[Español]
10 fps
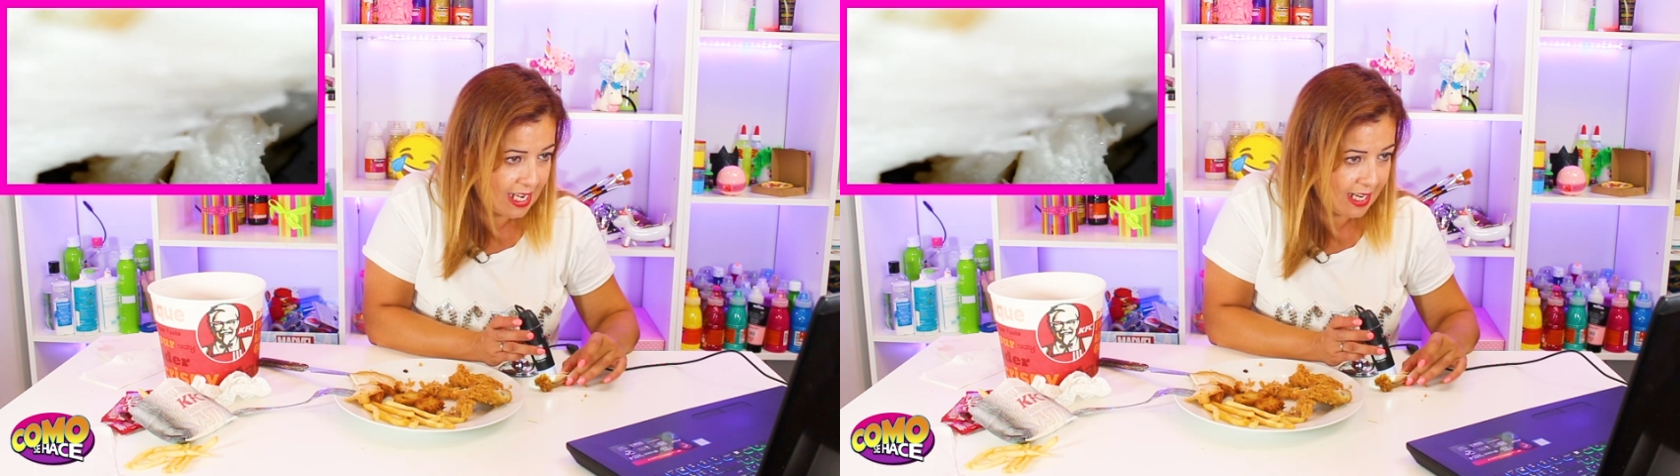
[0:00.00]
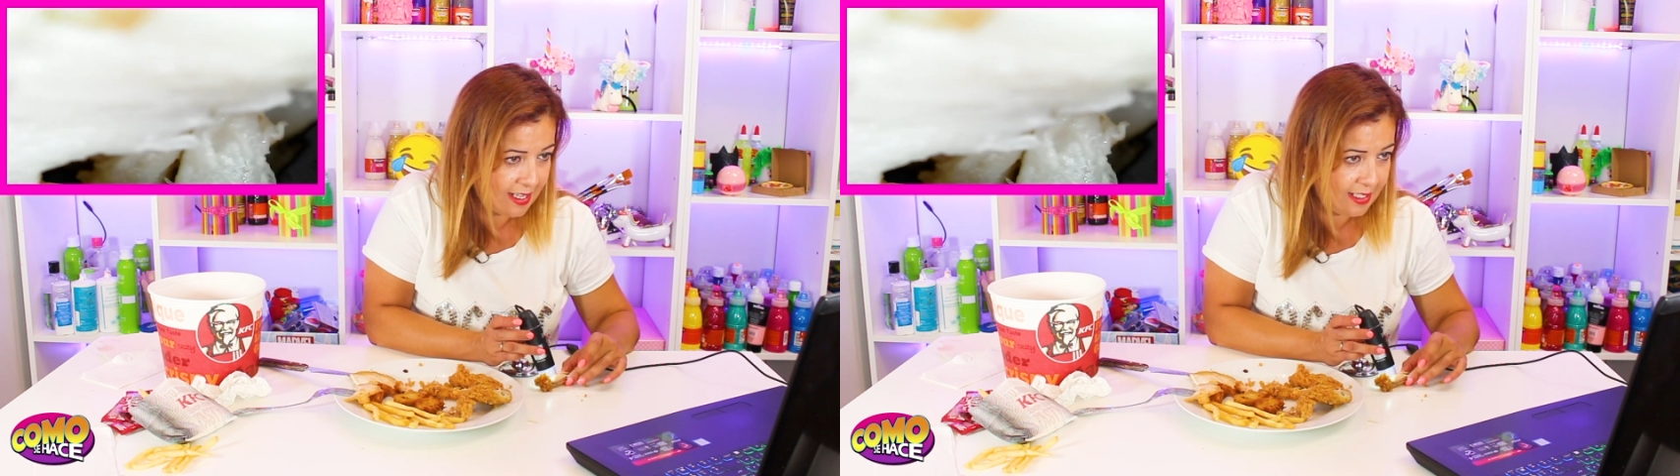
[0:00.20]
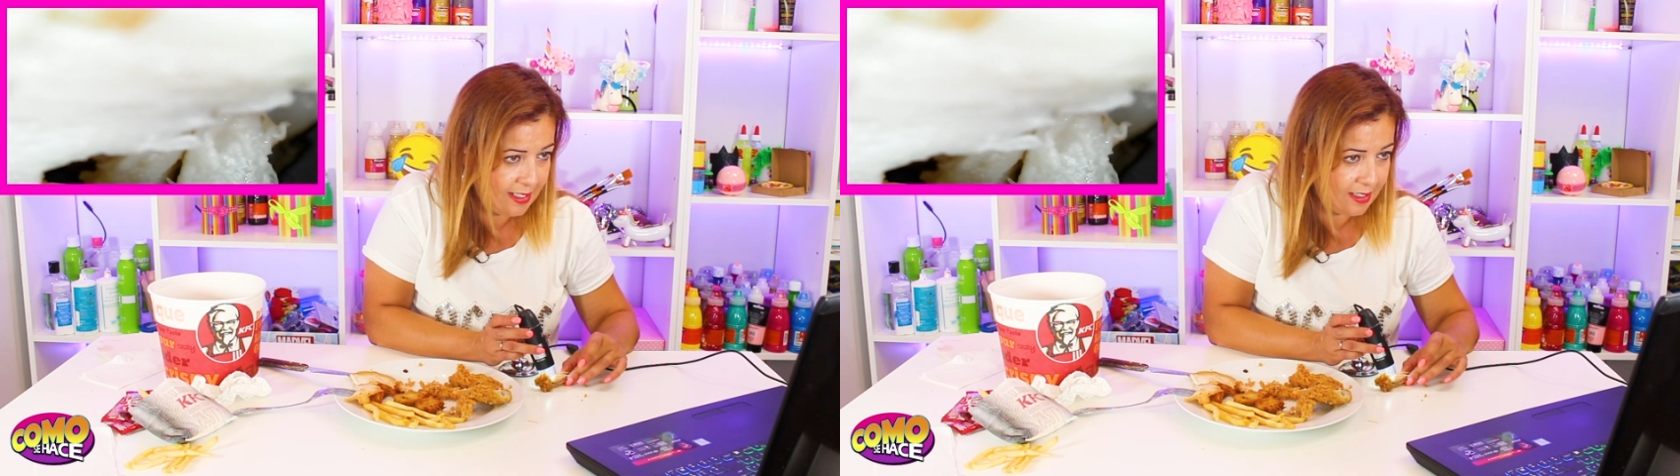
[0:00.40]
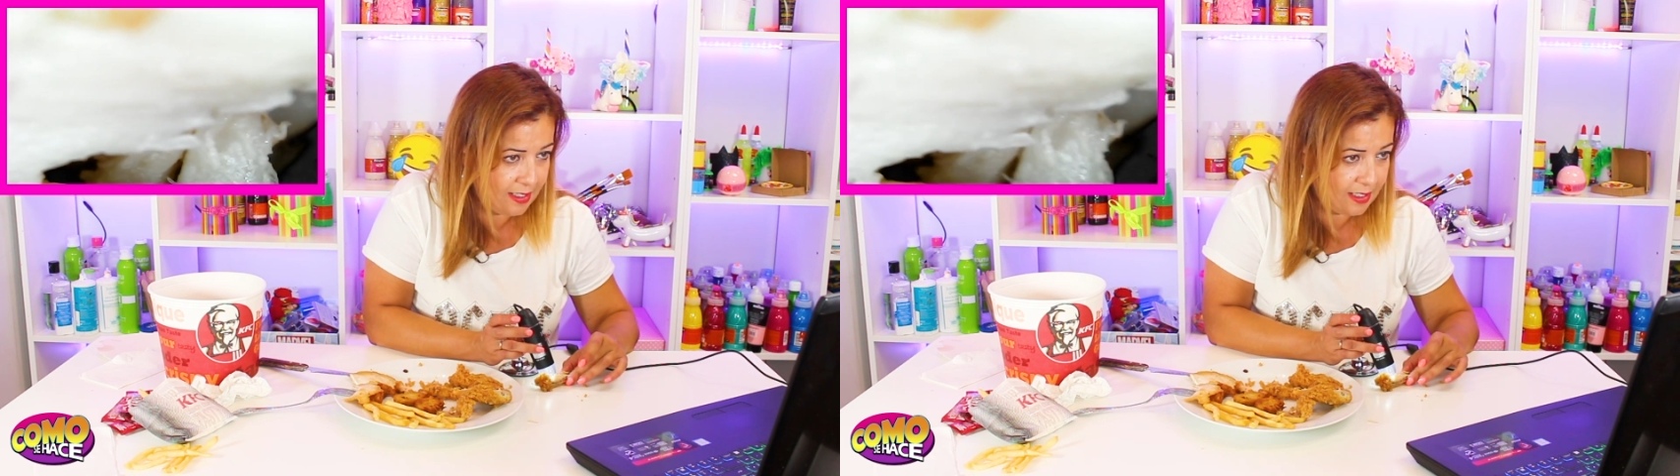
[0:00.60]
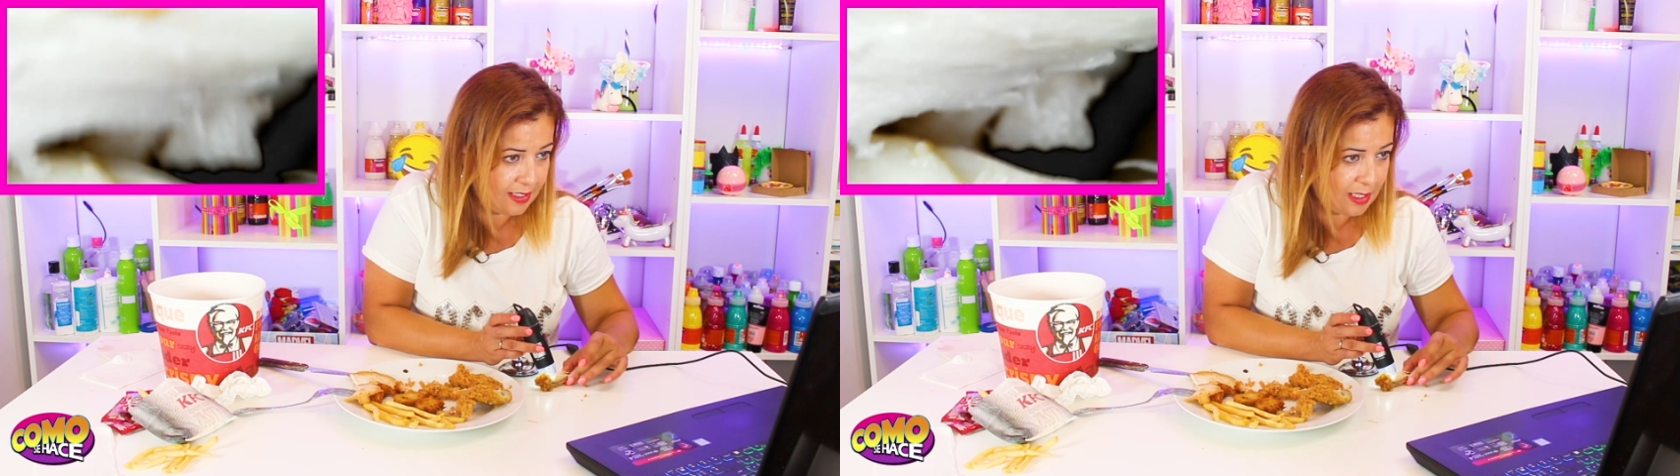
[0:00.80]
carne
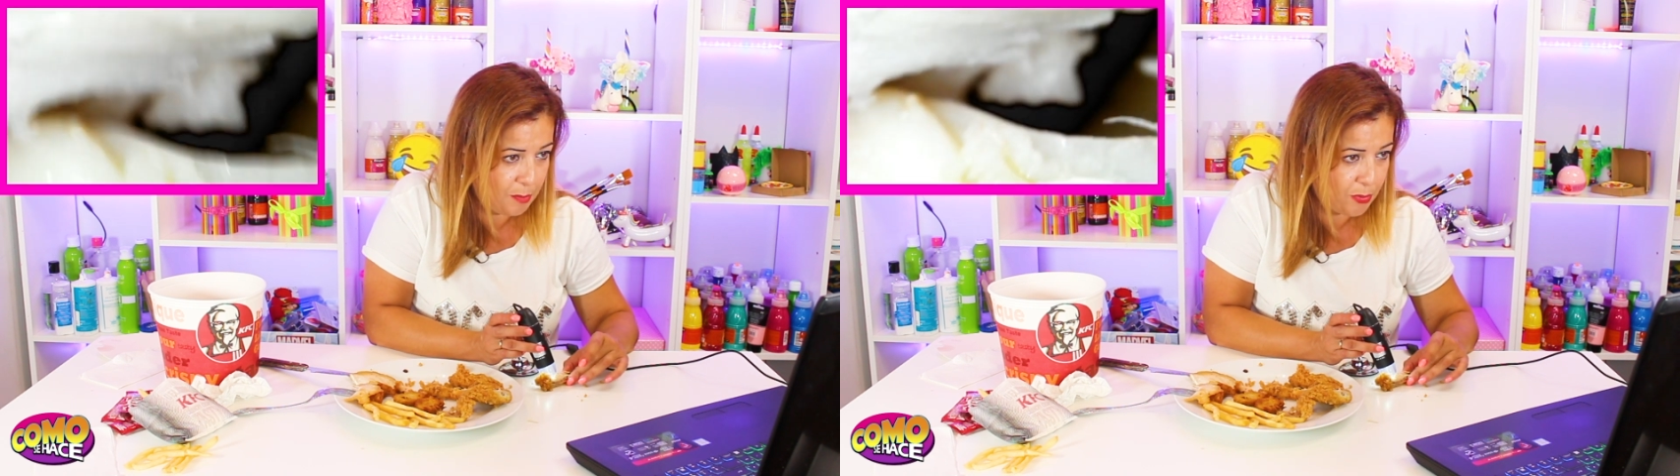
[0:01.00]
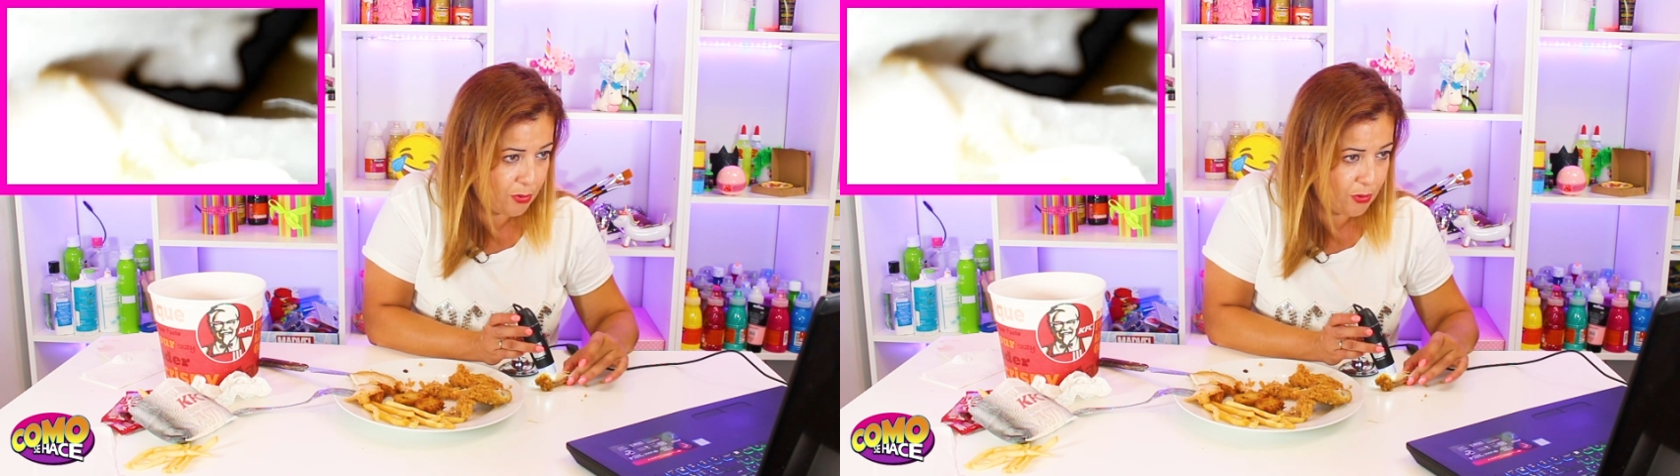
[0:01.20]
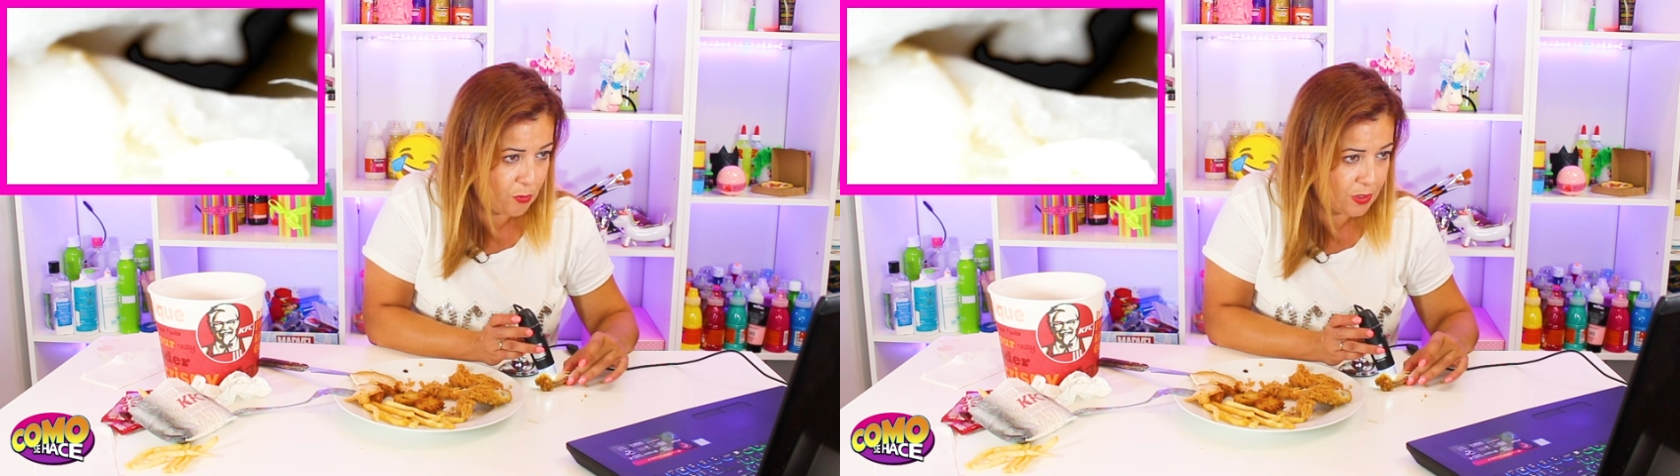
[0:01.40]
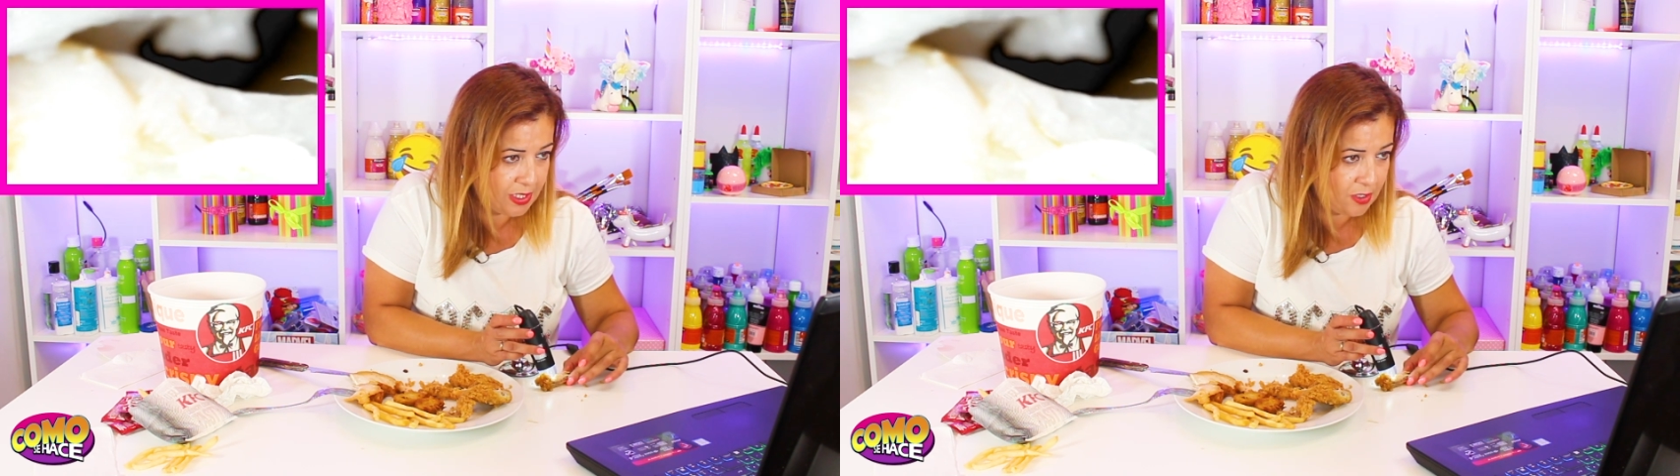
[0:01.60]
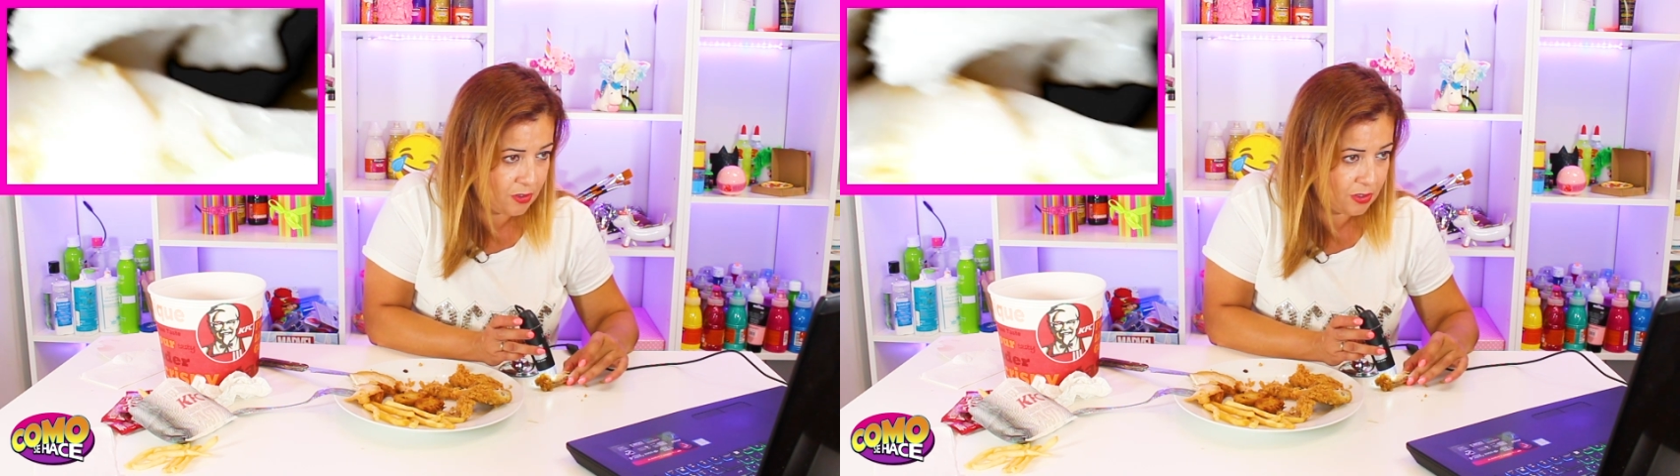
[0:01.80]
de pollo en
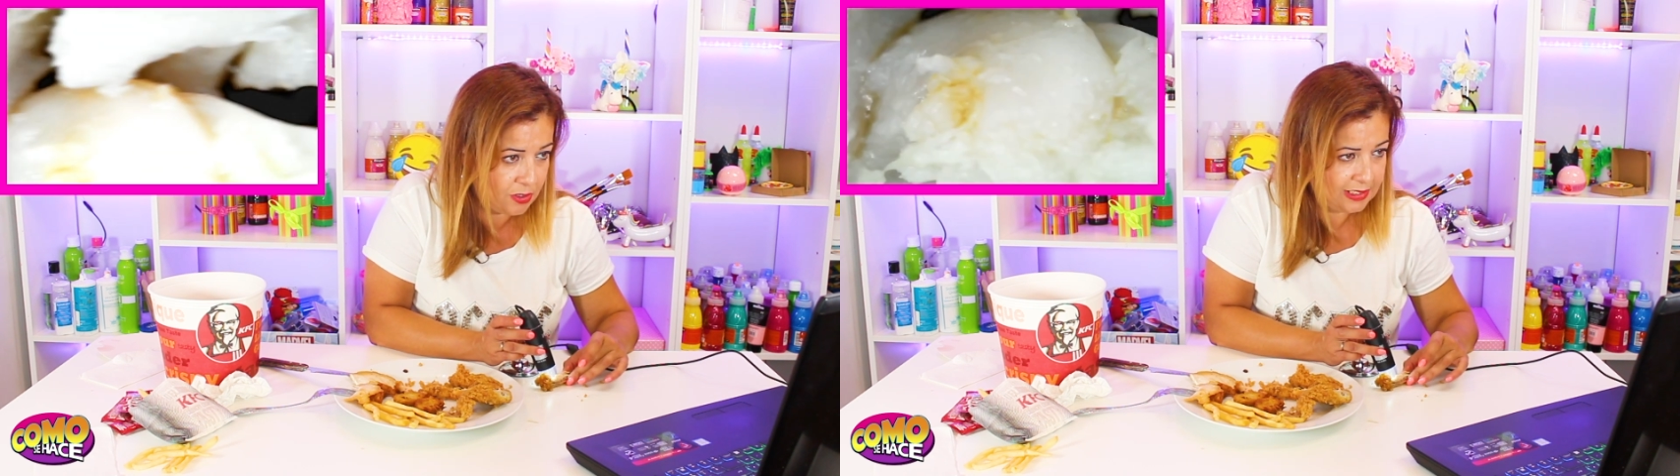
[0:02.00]
cuestión.